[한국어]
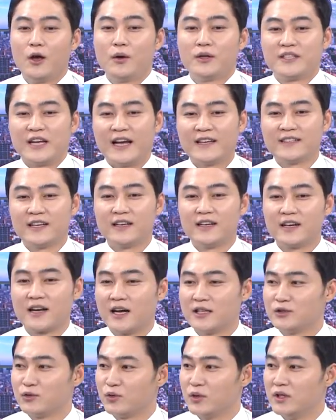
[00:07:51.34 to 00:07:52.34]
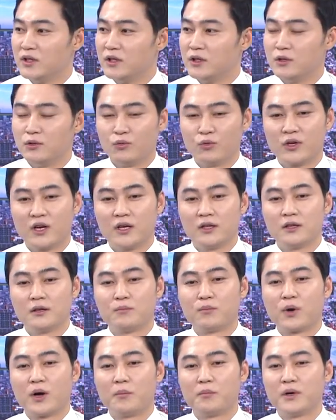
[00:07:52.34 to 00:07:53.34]
자산을 가지고 있는 우리가 있던
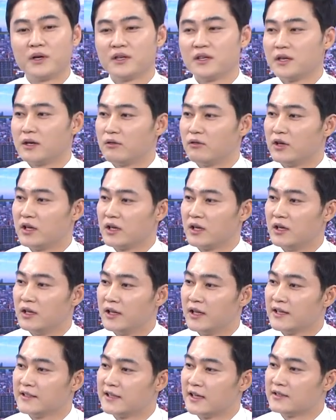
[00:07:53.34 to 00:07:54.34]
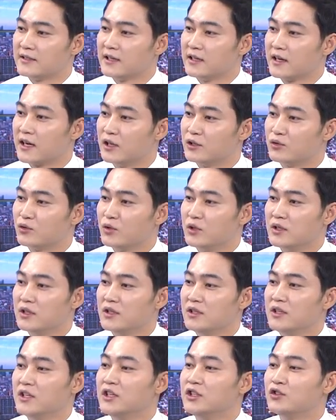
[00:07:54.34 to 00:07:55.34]
프로퍼티라고 얘기하는데 자산을 네. 가지고
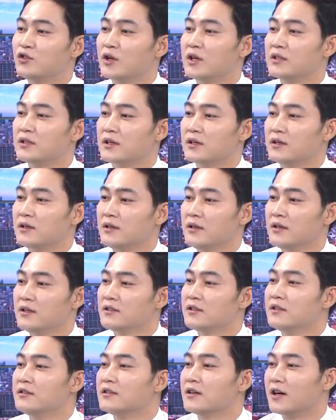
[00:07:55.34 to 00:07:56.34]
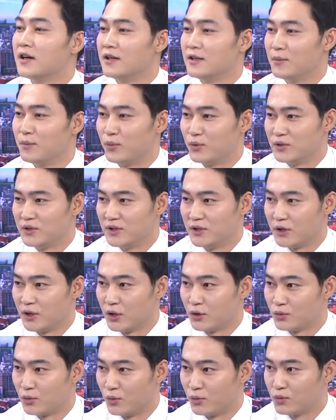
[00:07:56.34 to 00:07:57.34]
있는 리츠 회사를 선정해 보시는 게
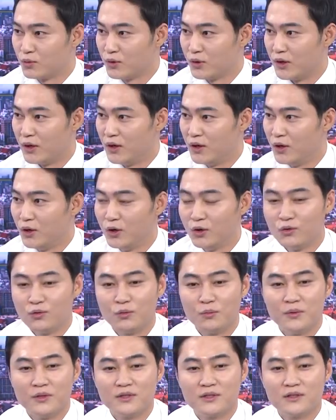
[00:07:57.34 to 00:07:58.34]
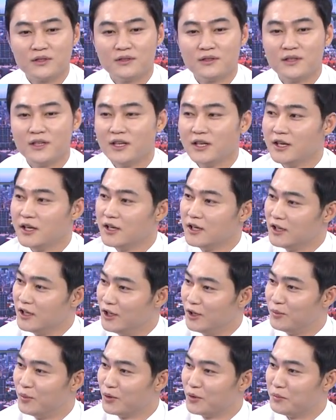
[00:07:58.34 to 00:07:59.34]
좋고요. 음. 두 번째는
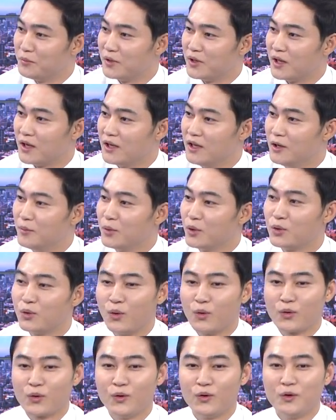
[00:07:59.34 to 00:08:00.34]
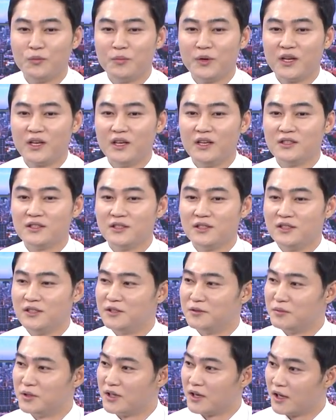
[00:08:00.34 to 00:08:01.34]
일본입니다. 일본 도쿄 올림픽
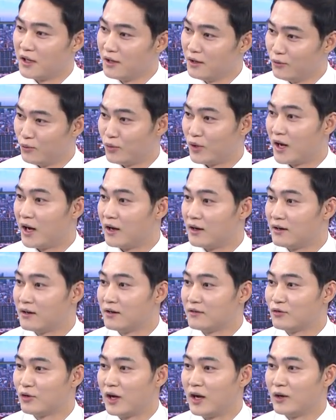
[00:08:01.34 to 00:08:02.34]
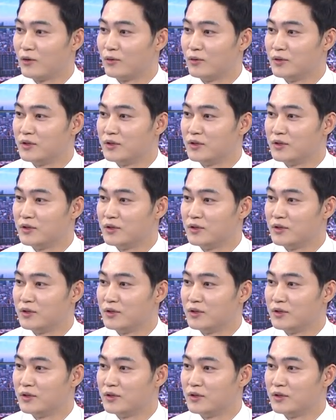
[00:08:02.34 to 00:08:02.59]
2020년에 우리가 하는 것도 알고